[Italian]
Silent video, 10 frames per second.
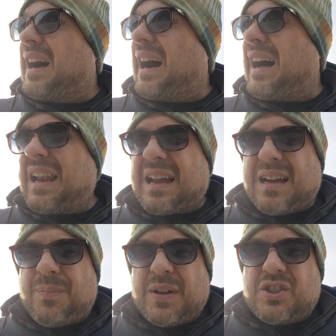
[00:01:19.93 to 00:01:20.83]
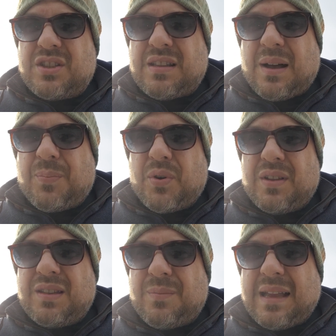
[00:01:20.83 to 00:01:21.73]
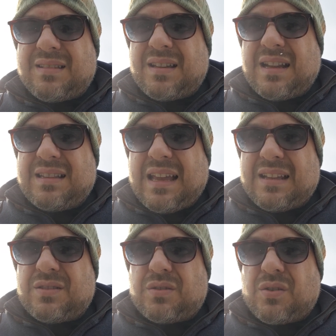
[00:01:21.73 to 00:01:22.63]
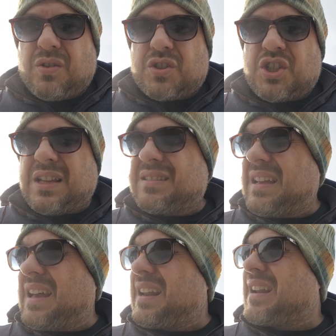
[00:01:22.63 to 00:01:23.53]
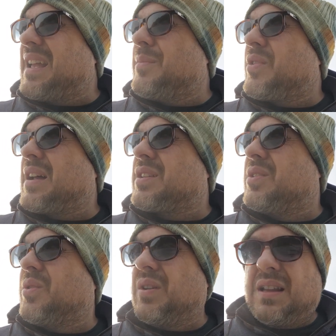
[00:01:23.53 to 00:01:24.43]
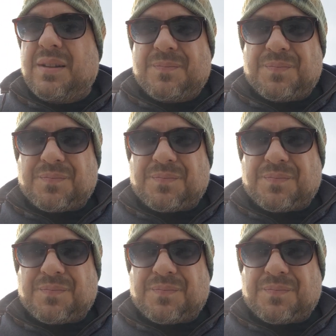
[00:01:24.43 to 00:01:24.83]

ha la capacità poi di mettere dentro Ceter e Moracchioli